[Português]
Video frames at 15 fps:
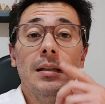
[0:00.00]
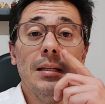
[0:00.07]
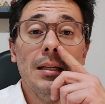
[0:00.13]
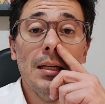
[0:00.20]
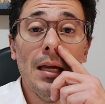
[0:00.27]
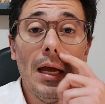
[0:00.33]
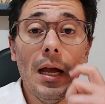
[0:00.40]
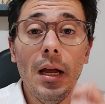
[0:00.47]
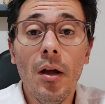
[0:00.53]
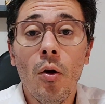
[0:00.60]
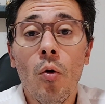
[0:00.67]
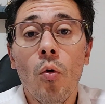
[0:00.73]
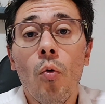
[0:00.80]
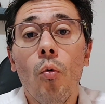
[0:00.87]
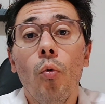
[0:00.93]
que é
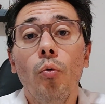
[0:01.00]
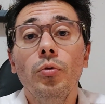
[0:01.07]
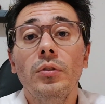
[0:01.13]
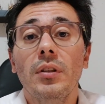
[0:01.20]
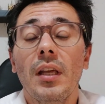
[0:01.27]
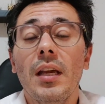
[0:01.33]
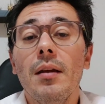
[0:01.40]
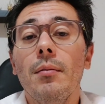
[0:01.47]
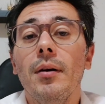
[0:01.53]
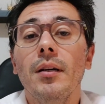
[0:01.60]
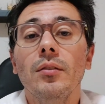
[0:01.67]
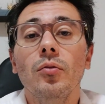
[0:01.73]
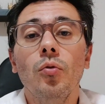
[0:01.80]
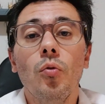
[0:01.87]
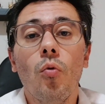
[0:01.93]
o tema
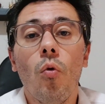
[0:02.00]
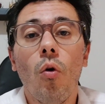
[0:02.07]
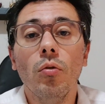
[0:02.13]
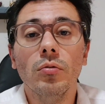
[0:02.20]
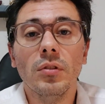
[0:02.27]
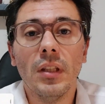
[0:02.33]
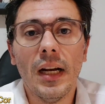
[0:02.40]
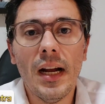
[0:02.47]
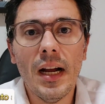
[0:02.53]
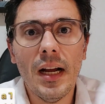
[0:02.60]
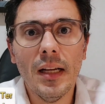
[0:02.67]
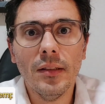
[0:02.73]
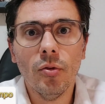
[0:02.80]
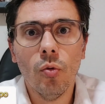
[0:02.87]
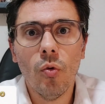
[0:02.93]
do
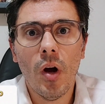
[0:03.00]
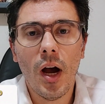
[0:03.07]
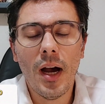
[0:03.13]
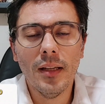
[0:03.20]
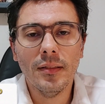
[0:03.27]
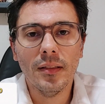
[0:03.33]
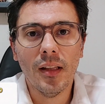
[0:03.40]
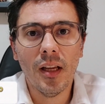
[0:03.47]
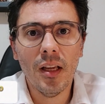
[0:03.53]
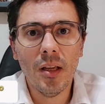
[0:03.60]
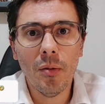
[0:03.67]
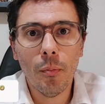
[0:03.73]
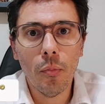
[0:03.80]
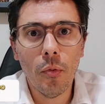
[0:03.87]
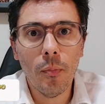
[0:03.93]
contrato a
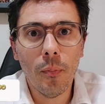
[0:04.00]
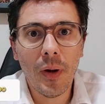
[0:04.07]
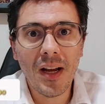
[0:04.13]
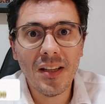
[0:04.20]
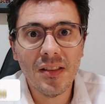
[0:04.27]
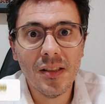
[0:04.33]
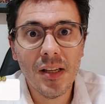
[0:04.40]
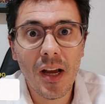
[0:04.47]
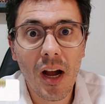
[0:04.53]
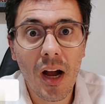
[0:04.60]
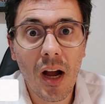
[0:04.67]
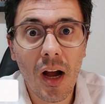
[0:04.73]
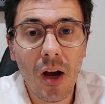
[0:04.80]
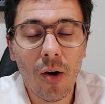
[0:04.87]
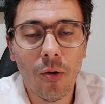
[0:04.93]
tempo
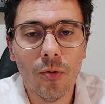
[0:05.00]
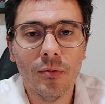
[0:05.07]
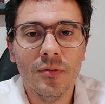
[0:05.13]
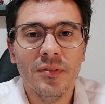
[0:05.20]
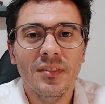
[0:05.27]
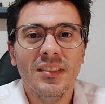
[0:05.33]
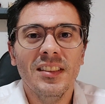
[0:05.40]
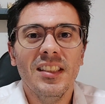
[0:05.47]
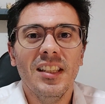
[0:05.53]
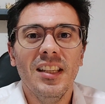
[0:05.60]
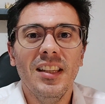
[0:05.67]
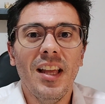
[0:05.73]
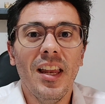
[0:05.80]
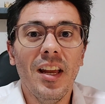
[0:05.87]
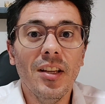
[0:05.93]
parcial. Que
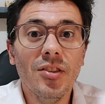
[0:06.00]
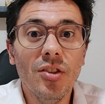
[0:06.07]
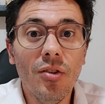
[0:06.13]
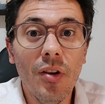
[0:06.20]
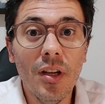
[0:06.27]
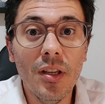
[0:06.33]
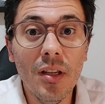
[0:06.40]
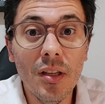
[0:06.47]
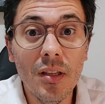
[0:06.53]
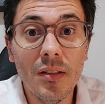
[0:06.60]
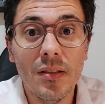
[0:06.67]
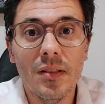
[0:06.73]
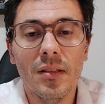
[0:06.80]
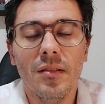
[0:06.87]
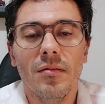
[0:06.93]
danadinho é
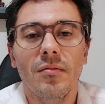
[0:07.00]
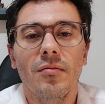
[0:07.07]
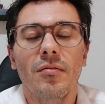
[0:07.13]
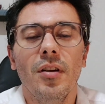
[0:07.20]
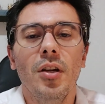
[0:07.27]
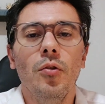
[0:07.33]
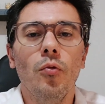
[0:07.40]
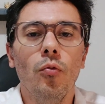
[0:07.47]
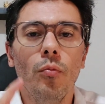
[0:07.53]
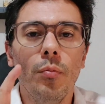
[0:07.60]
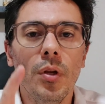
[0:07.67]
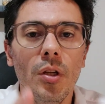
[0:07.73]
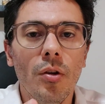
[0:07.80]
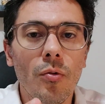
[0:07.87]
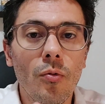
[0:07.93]
esse? Vem
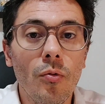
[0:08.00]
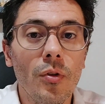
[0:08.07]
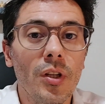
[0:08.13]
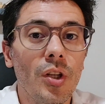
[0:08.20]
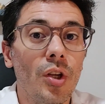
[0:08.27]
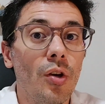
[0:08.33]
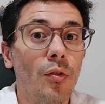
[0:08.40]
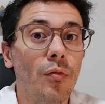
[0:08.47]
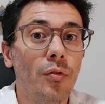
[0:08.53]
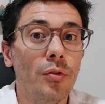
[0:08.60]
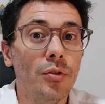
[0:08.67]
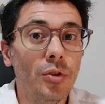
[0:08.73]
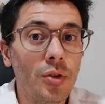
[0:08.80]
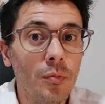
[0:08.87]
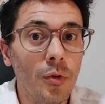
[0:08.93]
comigo que eu vou
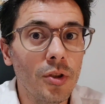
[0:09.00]
te